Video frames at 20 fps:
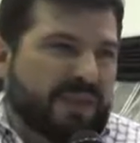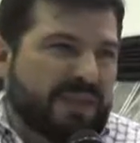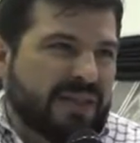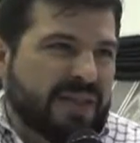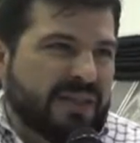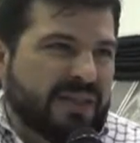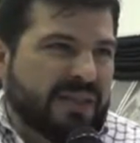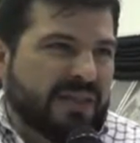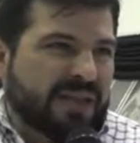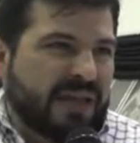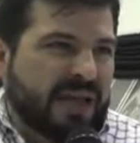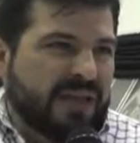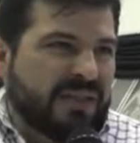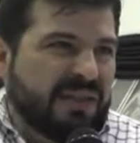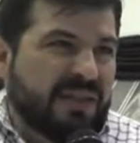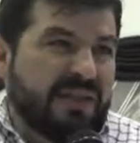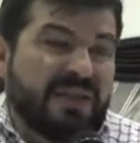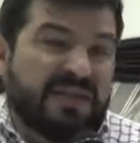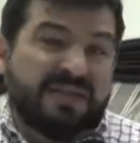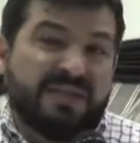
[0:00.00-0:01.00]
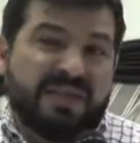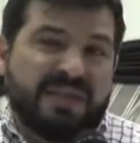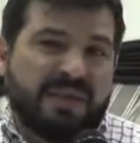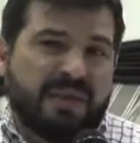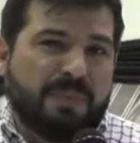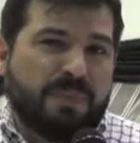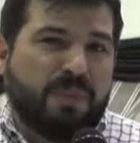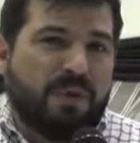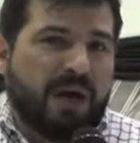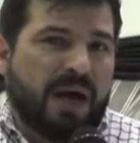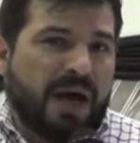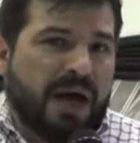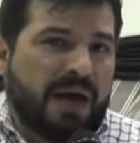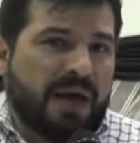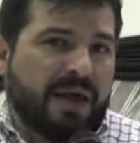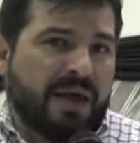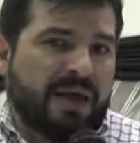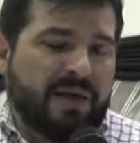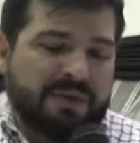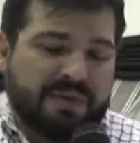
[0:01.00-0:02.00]
pantalla táctil de 7
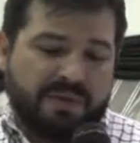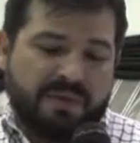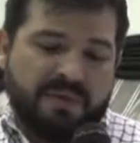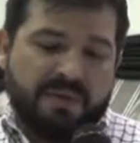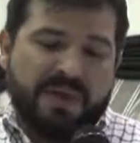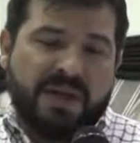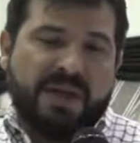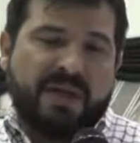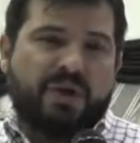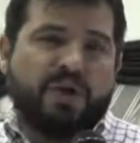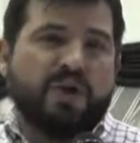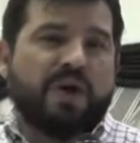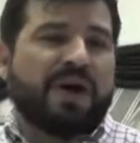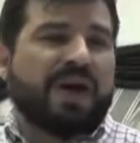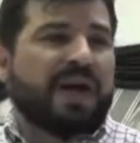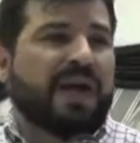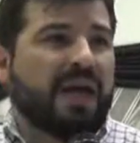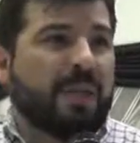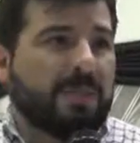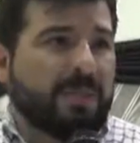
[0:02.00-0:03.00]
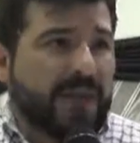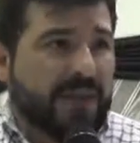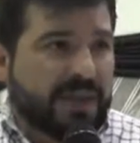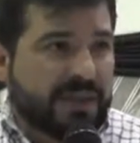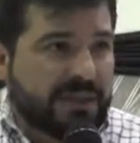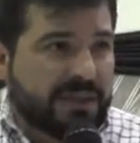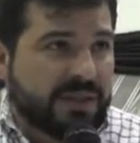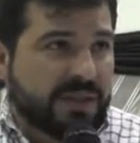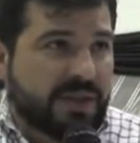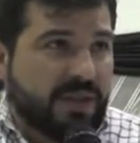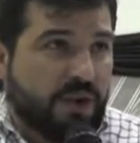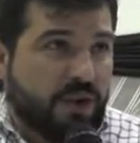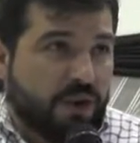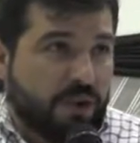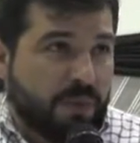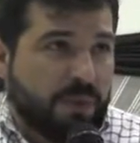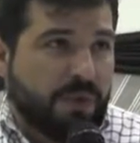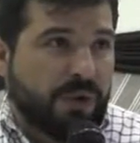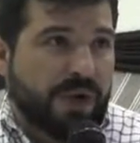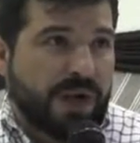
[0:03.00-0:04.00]
pulgadas, viene con GPS
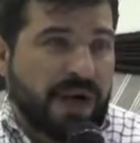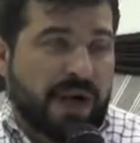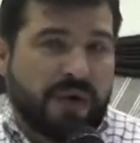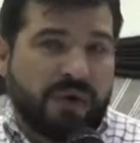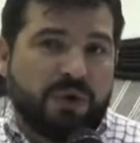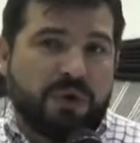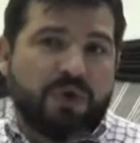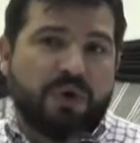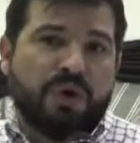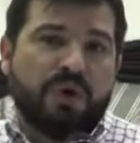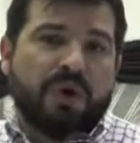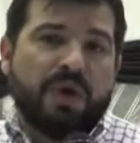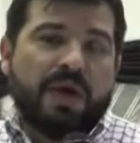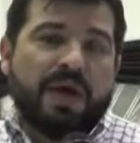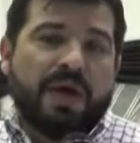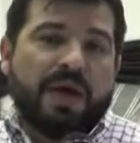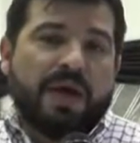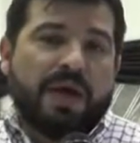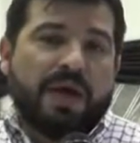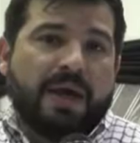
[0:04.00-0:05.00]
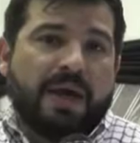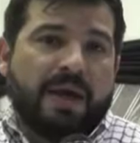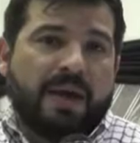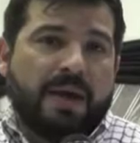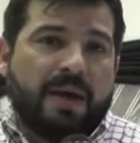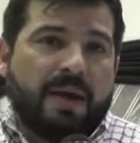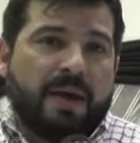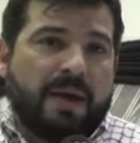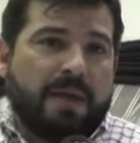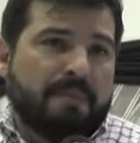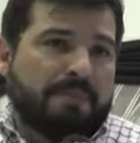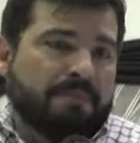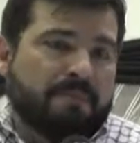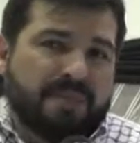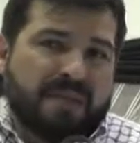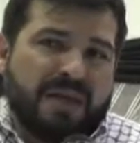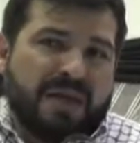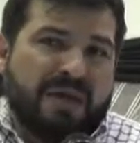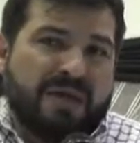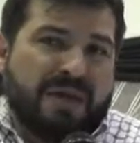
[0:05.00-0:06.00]
incorporado, eh,
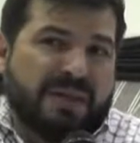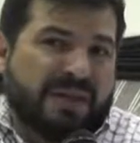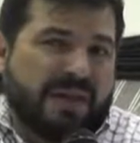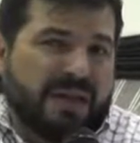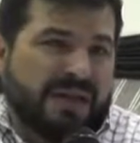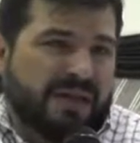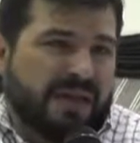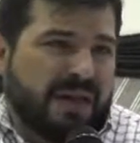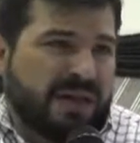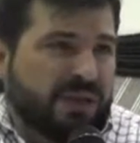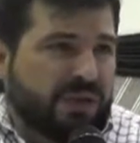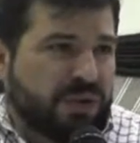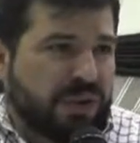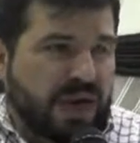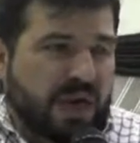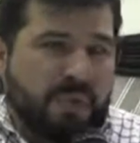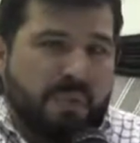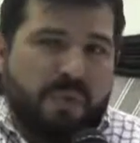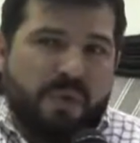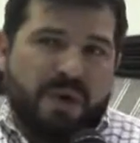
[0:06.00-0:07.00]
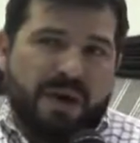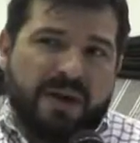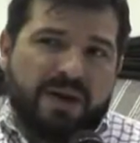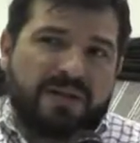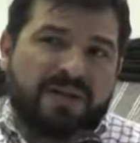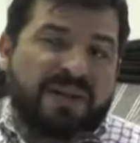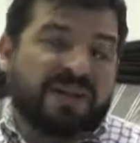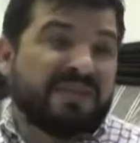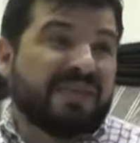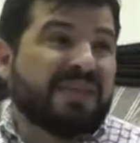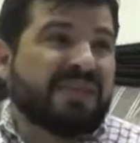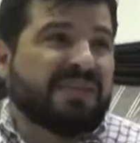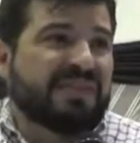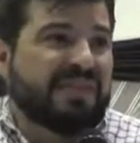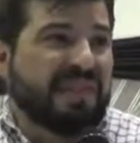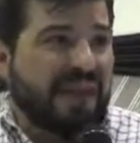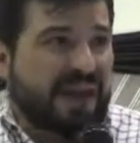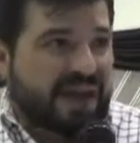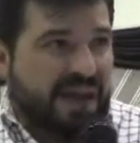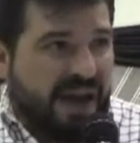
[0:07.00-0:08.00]
levanta cristal en todas las puertas,
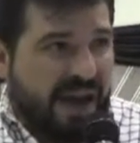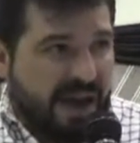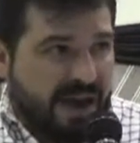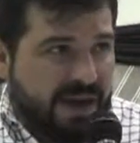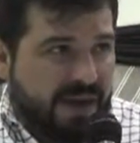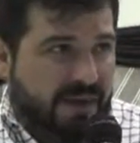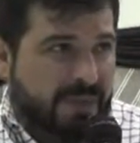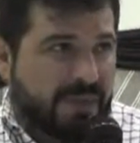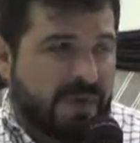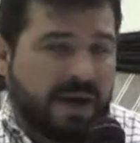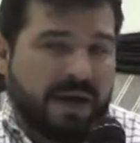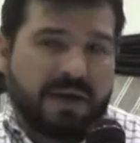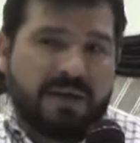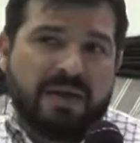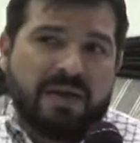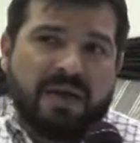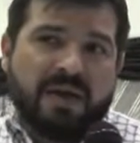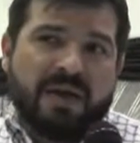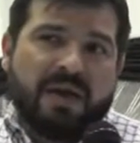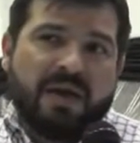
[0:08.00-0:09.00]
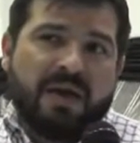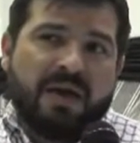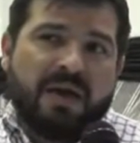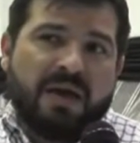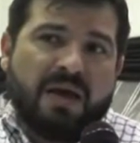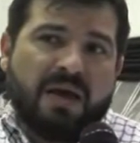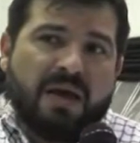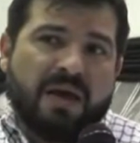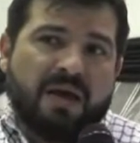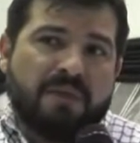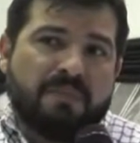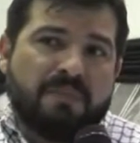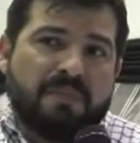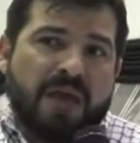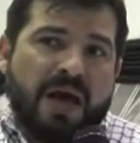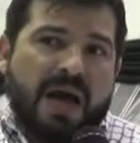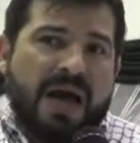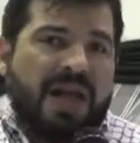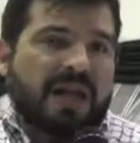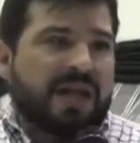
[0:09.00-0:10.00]
6 airbag, eh,
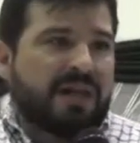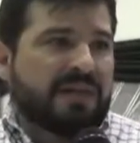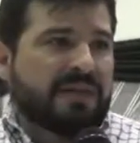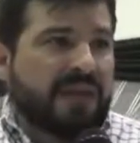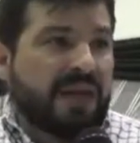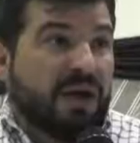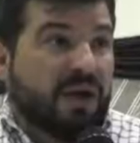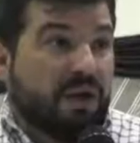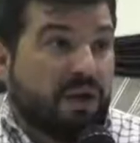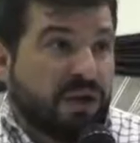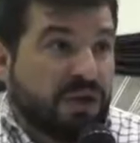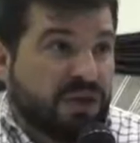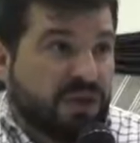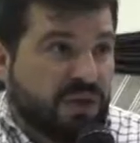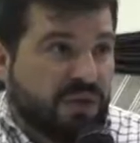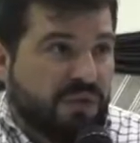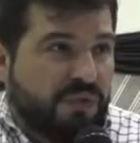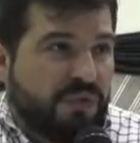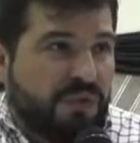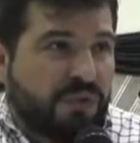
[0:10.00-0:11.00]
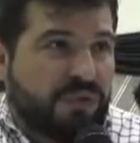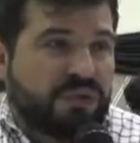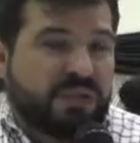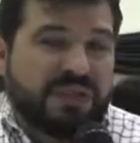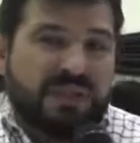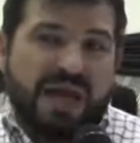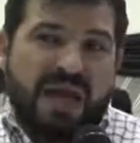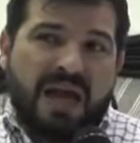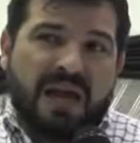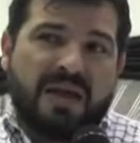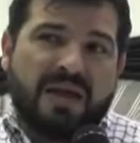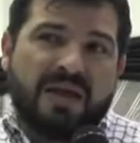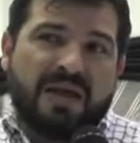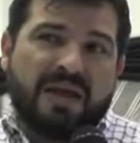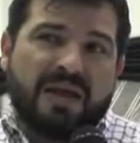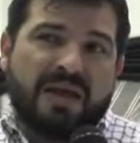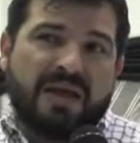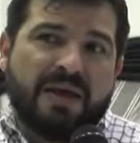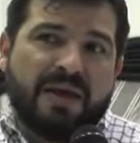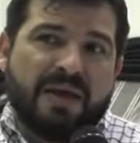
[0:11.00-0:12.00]
alerta de colisión frontal,
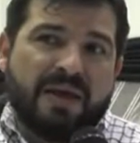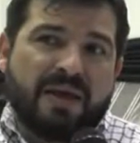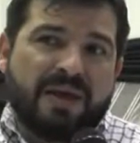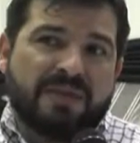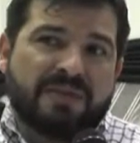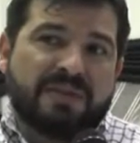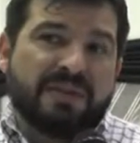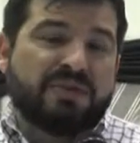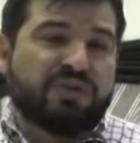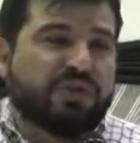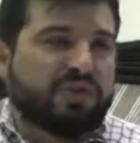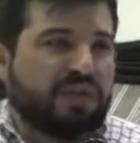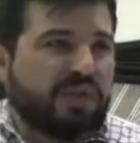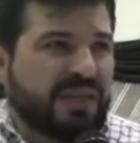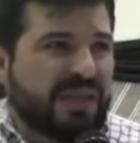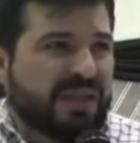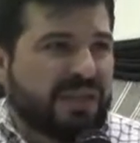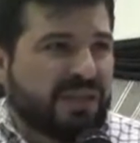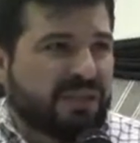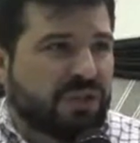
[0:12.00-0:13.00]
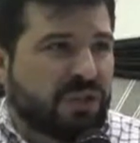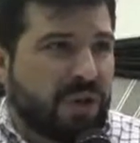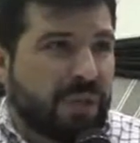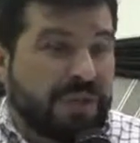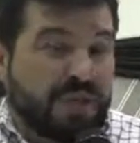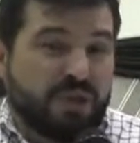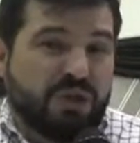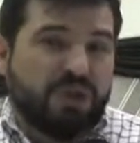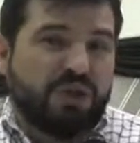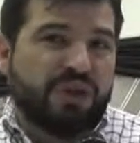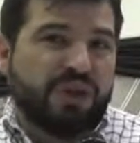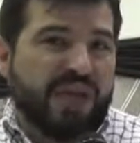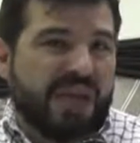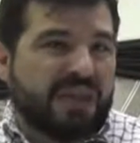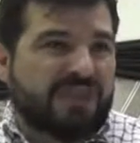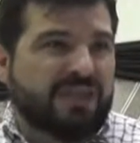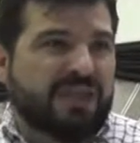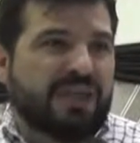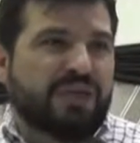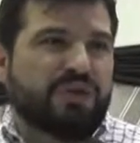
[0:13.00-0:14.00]
eh, sensores de estacionamientos
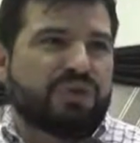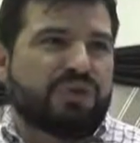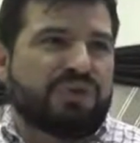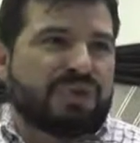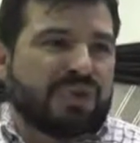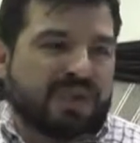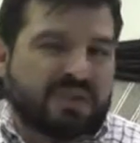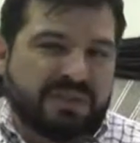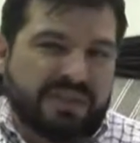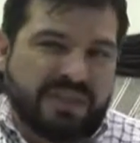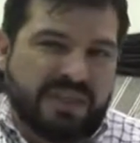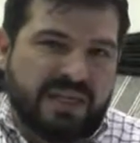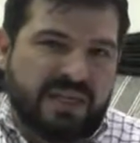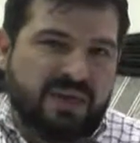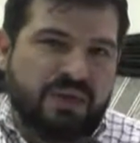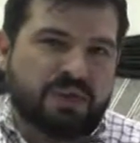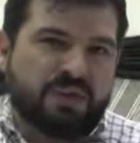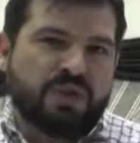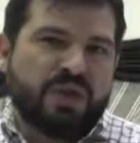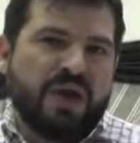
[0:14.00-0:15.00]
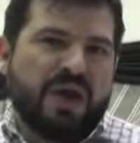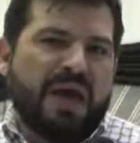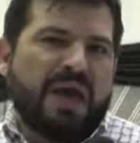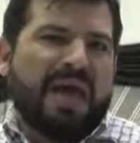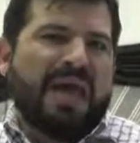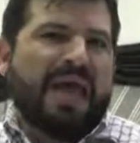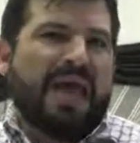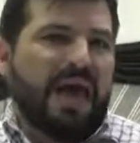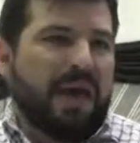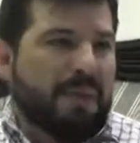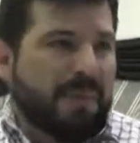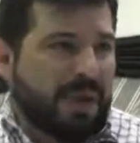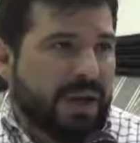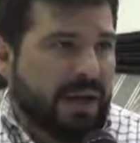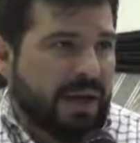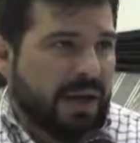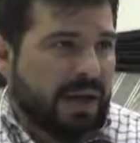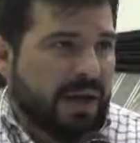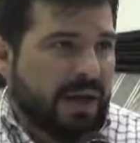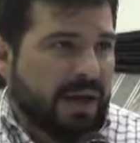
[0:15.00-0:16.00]
delanteros y traseros,
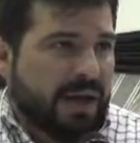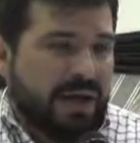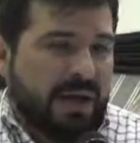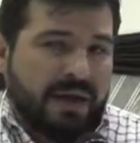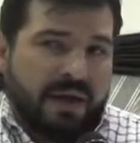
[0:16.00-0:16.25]
cámara